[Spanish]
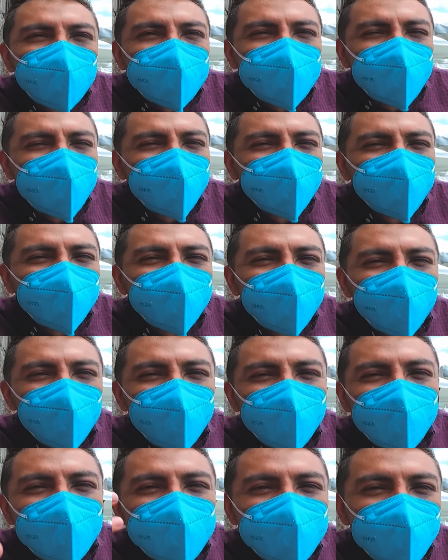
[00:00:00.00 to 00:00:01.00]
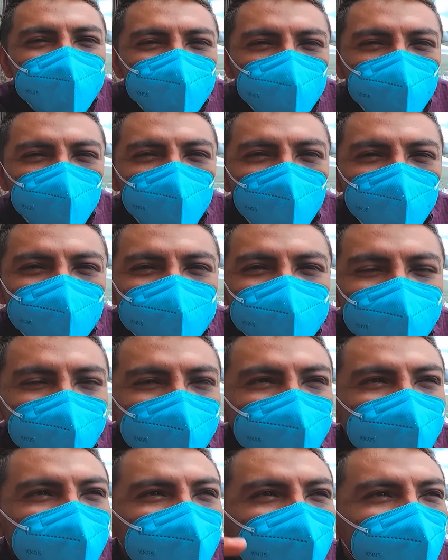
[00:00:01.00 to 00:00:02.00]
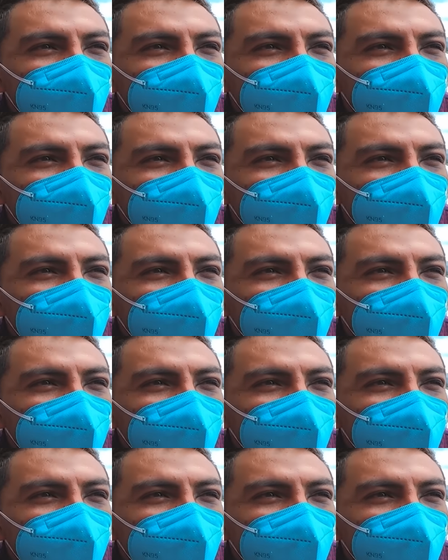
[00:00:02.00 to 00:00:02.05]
O sea, creo que es del subconsciente